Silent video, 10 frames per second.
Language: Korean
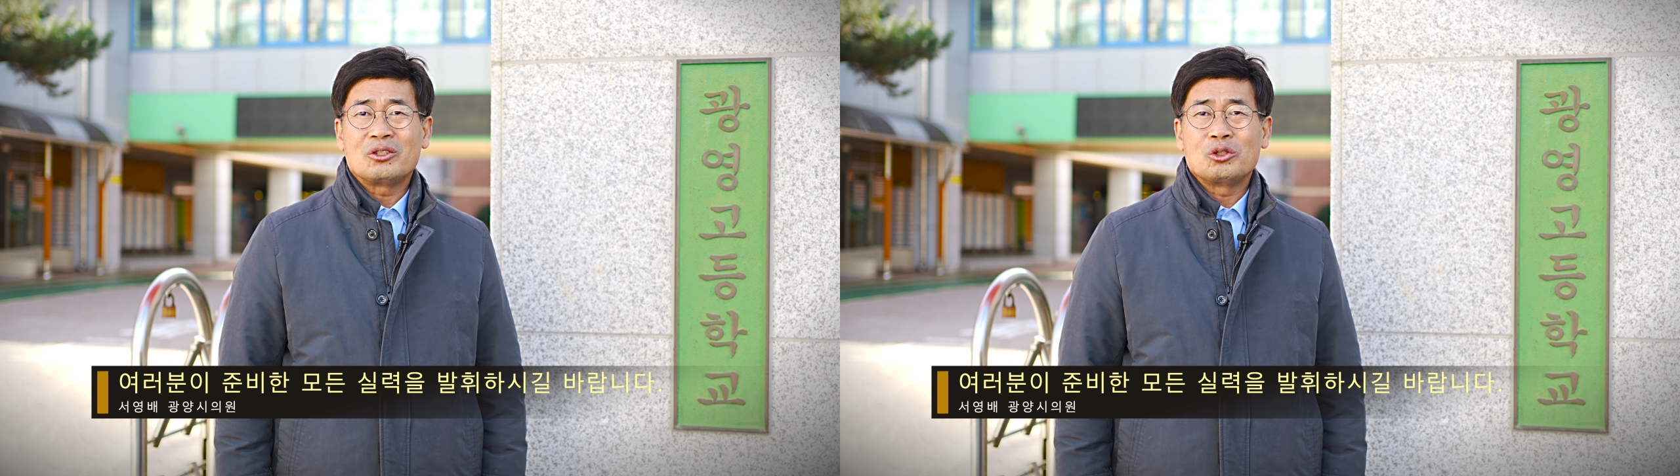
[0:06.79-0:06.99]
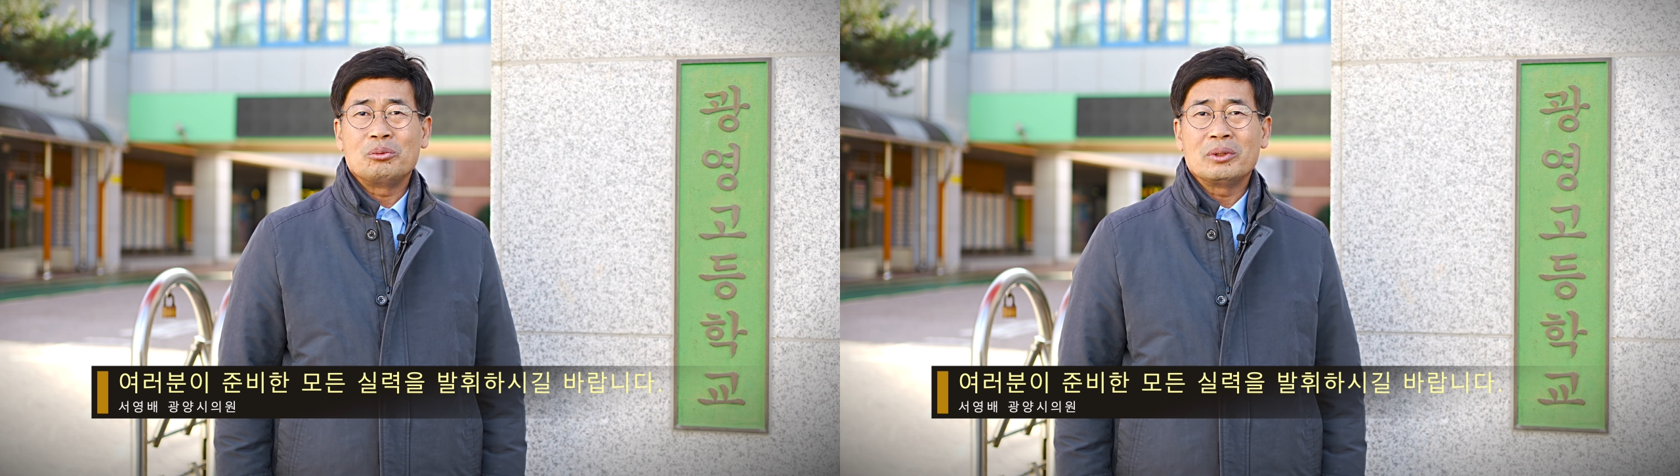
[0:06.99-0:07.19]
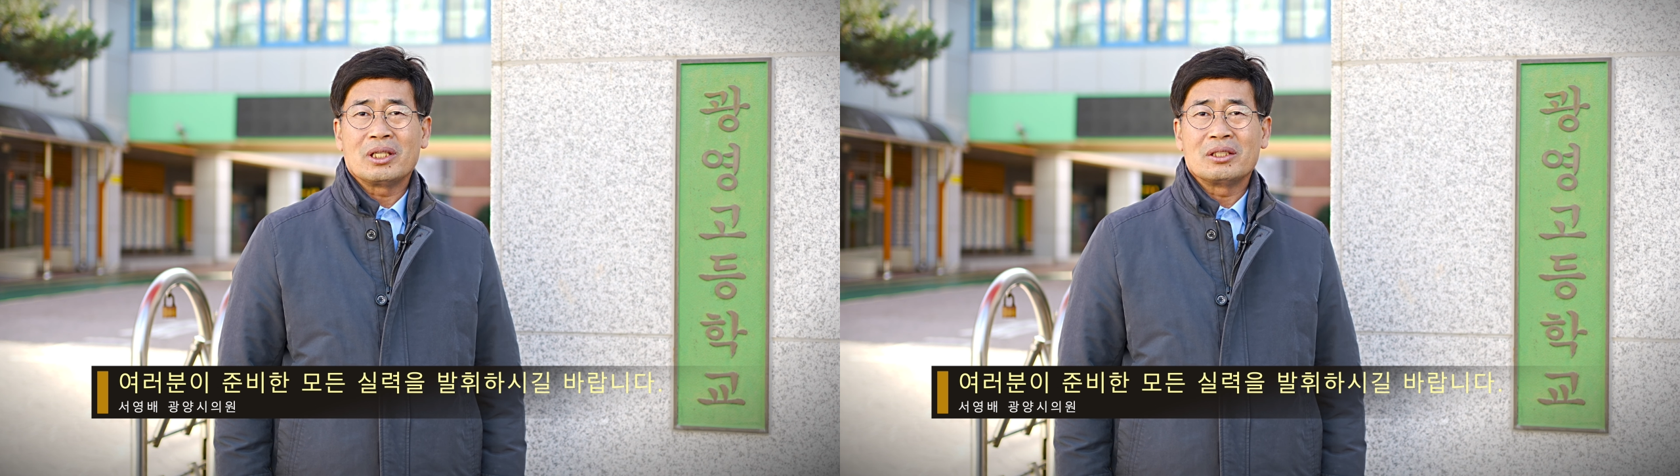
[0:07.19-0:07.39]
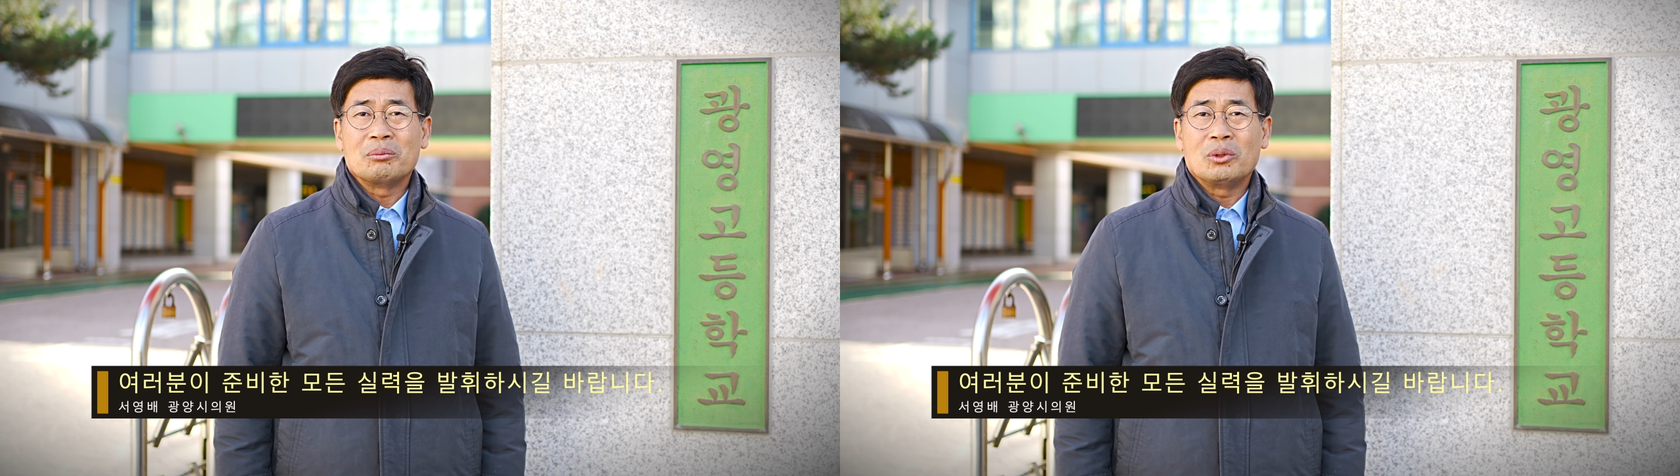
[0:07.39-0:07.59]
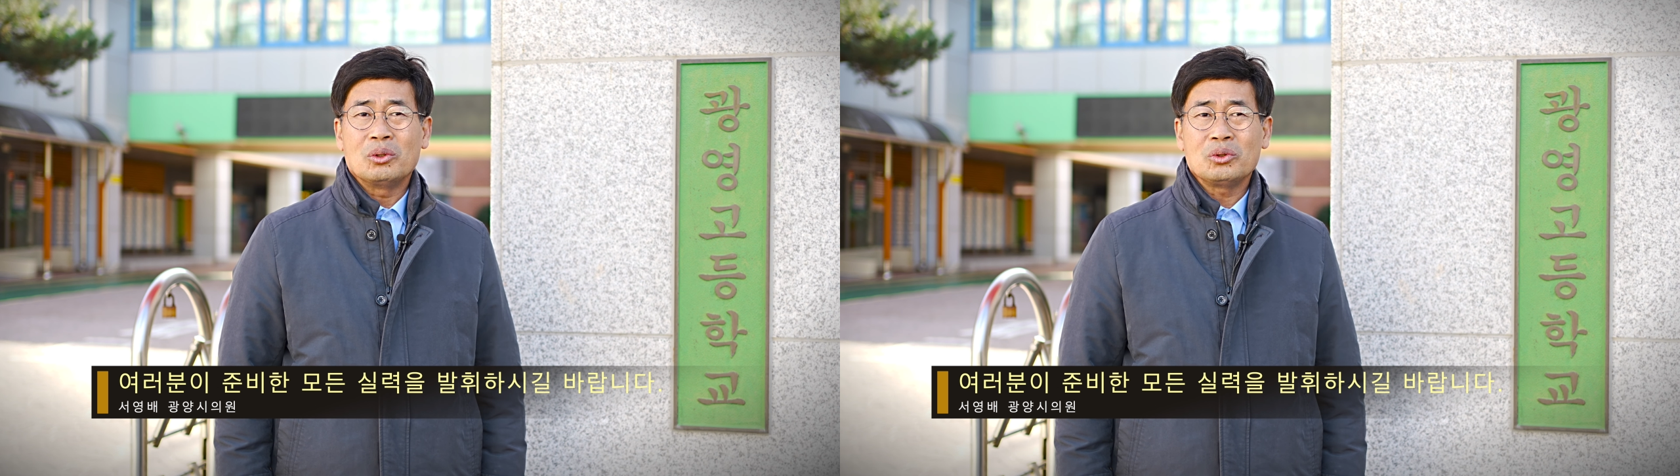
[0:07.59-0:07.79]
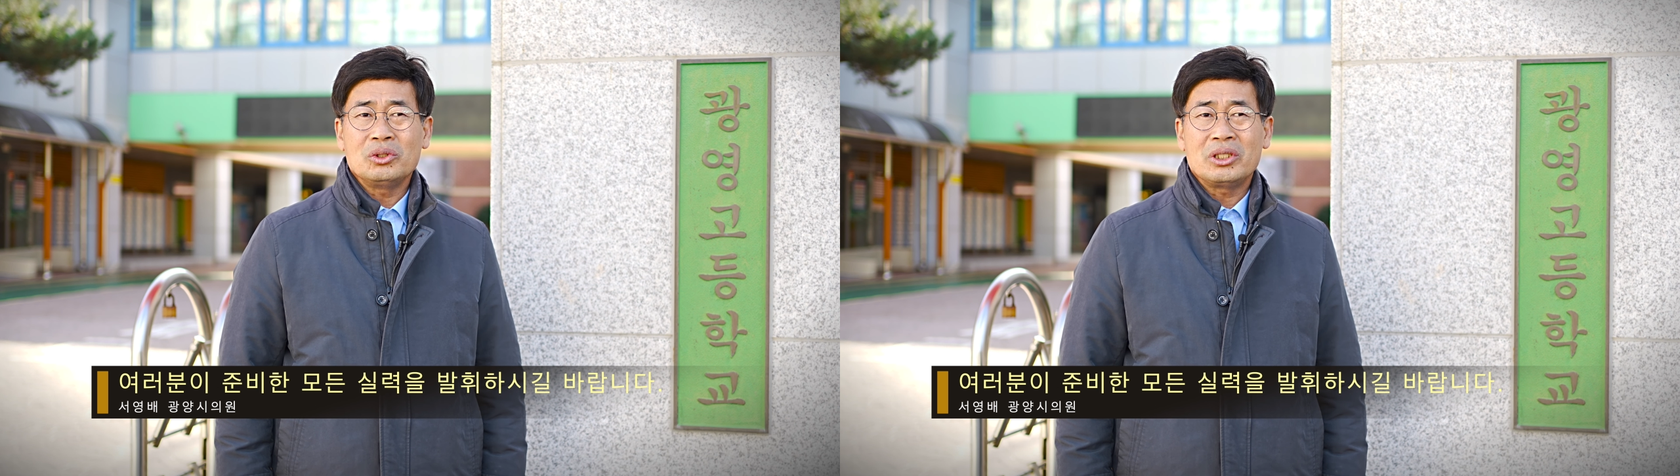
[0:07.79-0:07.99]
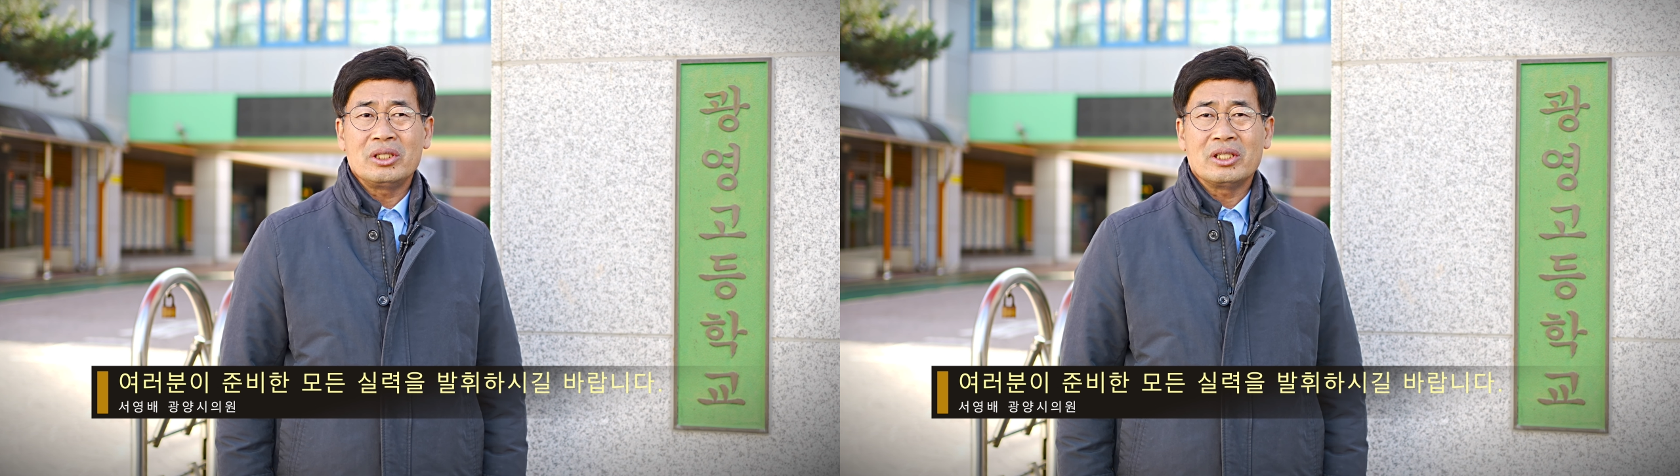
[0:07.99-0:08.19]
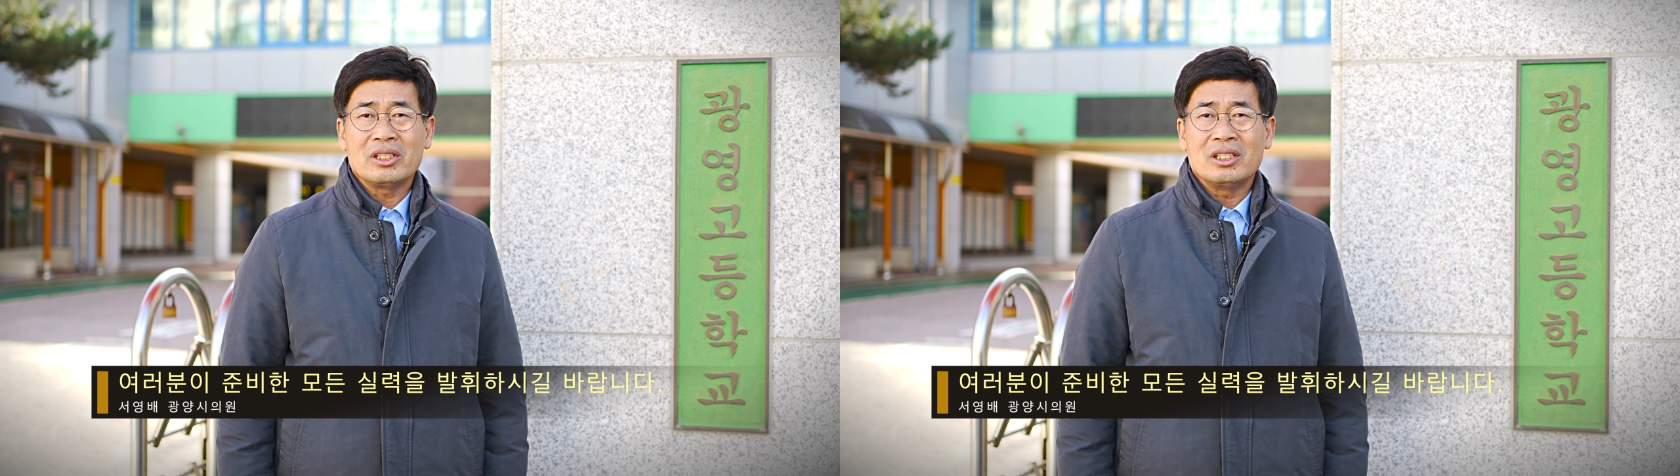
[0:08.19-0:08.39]
준비한 모든
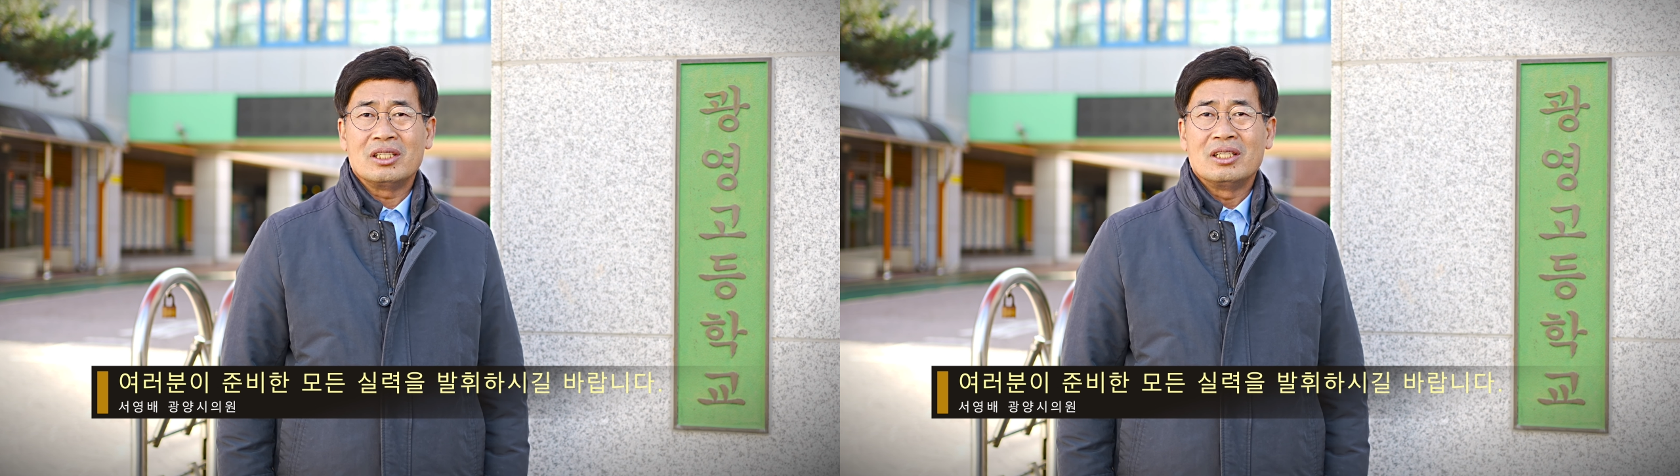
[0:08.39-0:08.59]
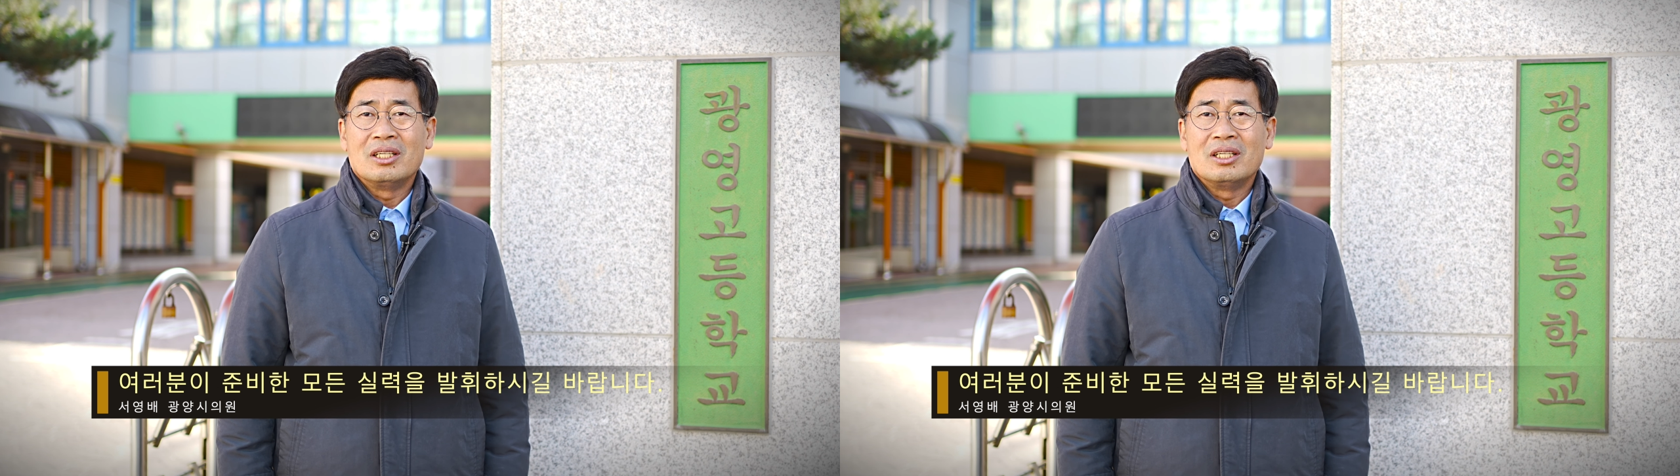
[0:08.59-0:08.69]
실력을